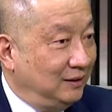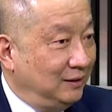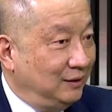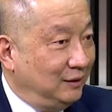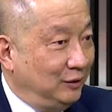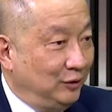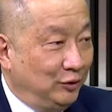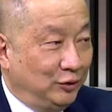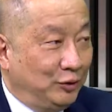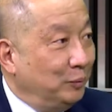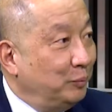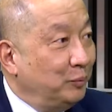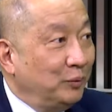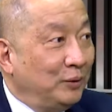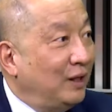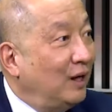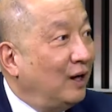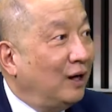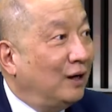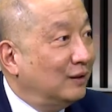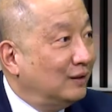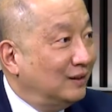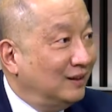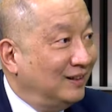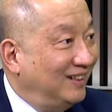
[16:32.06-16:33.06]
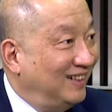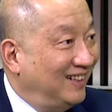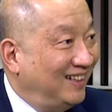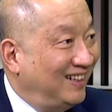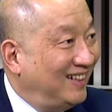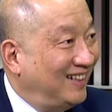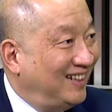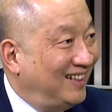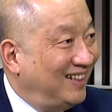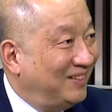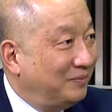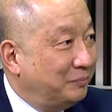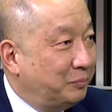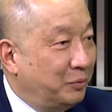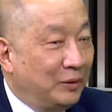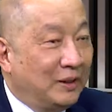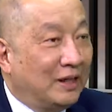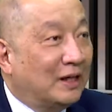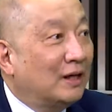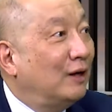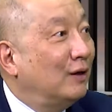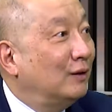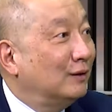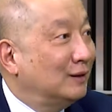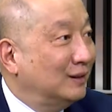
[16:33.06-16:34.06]
你就不会好的，不会
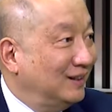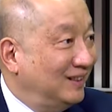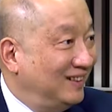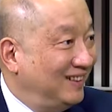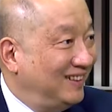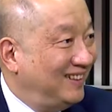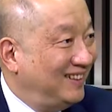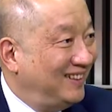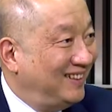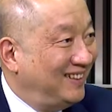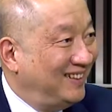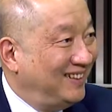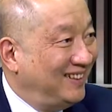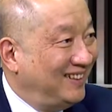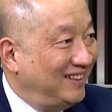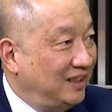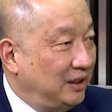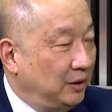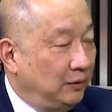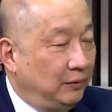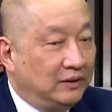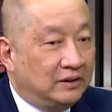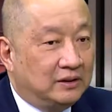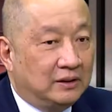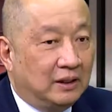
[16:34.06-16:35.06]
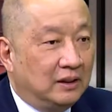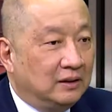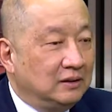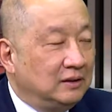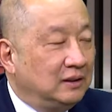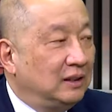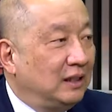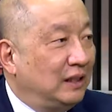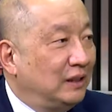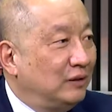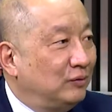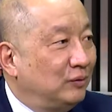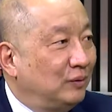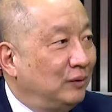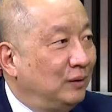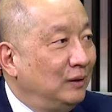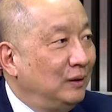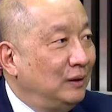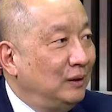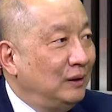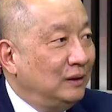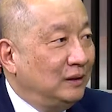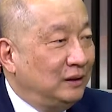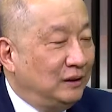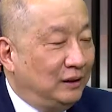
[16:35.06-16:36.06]
高的。嗯哼，因为长期来说，
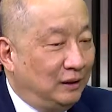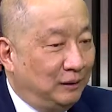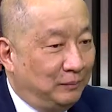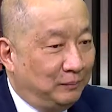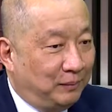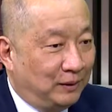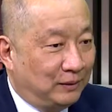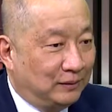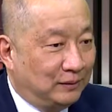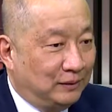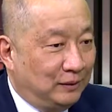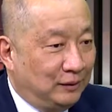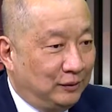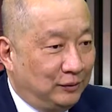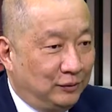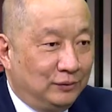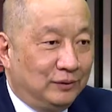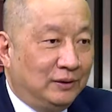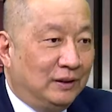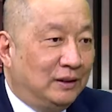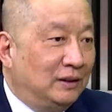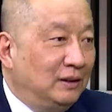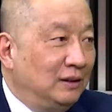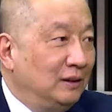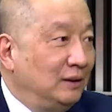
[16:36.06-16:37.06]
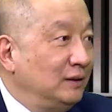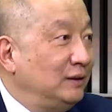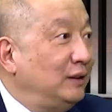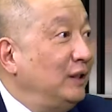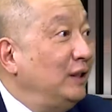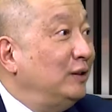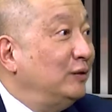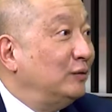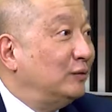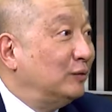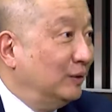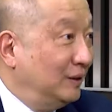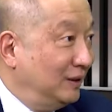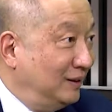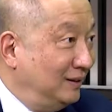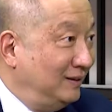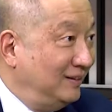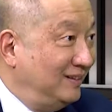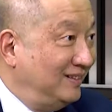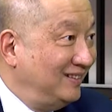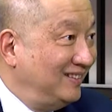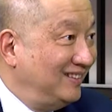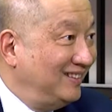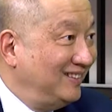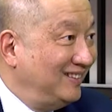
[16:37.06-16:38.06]
你要保证，就像定存，
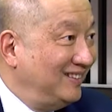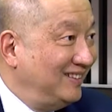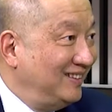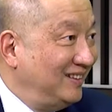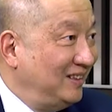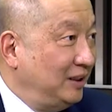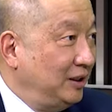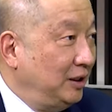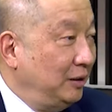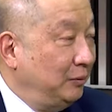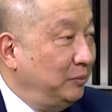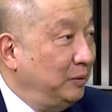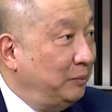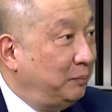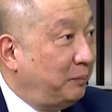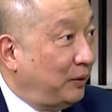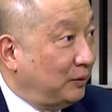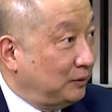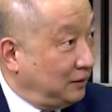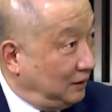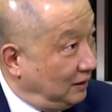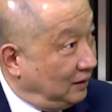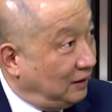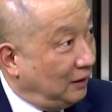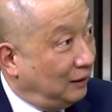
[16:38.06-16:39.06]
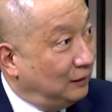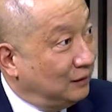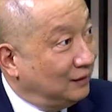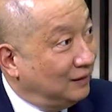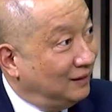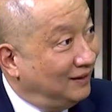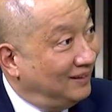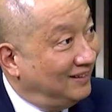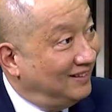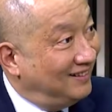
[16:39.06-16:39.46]
有没有保证高的？